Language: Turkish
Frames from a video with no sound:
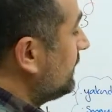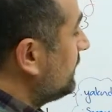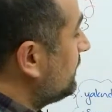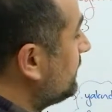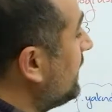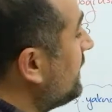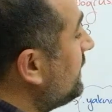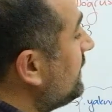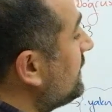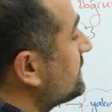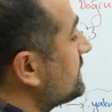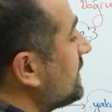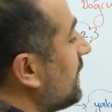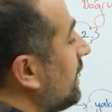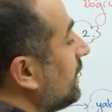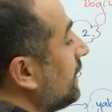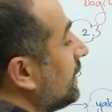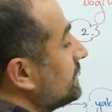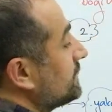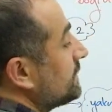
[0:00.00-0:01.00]
neyle
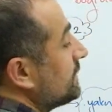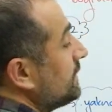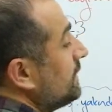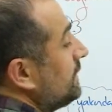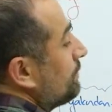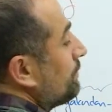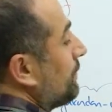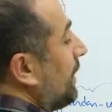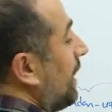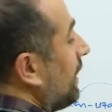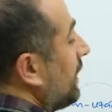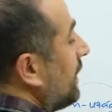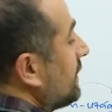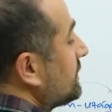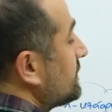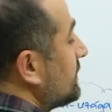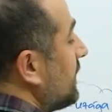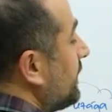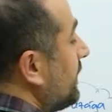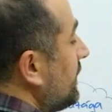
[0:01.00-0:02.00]
sağlandığı,
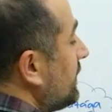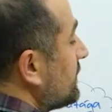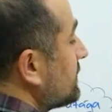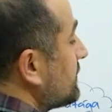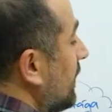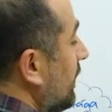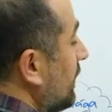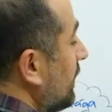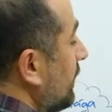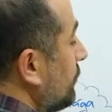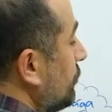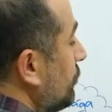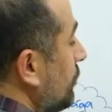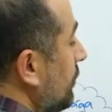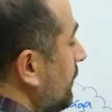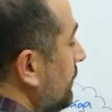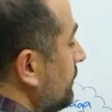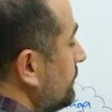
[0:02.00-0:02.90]
bağlantılar neyle sağlanıyor?